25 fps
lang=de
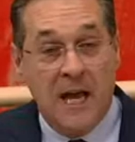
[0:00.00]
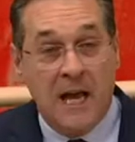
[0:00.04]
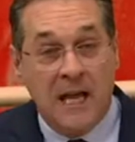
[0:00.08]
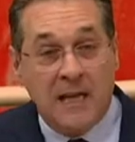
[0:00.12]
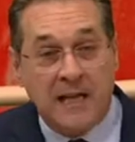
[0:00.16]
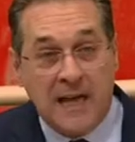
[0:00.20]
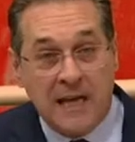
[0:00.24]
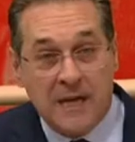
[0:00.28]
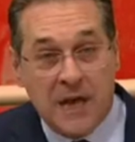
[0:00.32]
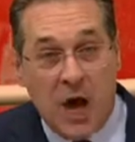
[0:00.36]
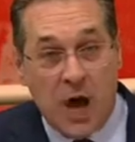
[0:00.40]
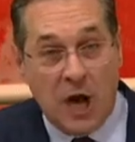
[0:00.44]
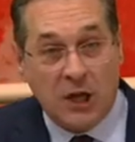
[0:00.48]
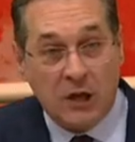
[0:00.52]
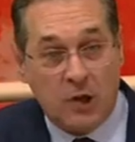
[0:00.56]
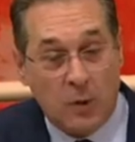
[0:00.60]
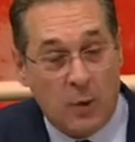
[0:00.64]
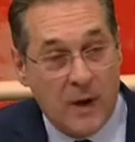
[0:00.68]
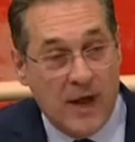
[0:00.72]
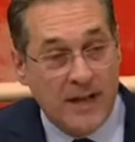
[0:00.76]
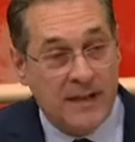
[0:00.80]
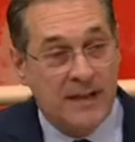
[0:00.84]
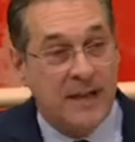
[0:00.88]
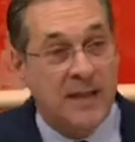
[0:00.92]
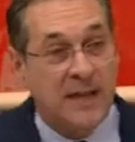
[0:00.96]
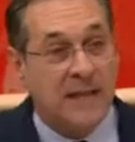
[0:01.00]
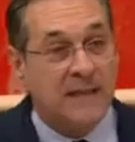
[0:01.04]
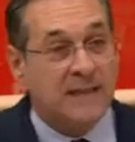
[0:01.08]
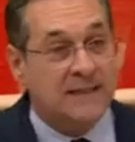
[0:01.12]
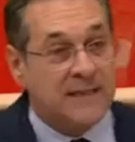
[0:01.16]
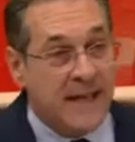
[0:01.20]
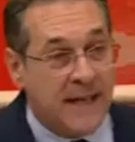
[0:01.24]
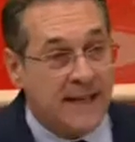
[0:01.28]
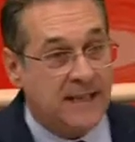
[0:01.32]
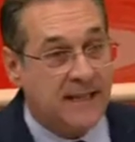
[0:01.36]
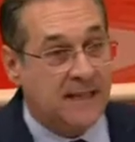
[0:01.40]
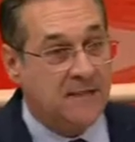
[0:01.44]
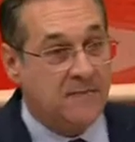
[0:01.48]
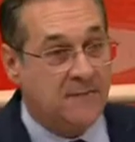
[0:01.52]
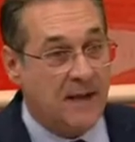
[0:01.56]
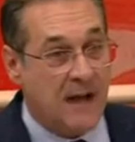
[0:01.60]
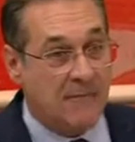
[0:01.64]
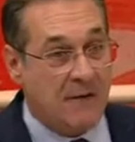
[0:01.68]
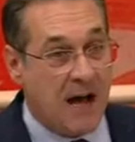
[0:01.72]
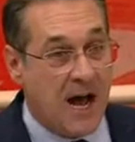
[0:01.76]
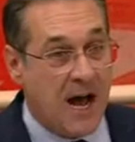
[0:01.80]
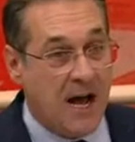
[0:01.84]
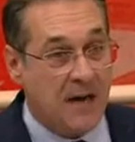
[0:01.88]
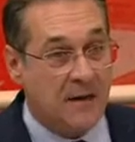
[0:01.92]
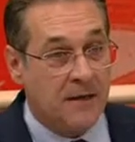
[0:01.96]
Genau dort setzen wir aber
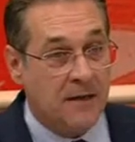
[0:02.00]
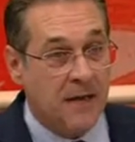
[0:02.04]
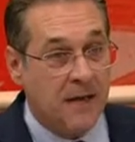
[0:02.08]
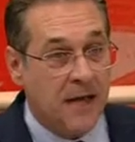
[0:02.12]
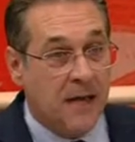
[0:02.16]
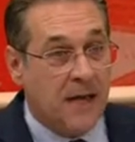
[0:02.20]
an.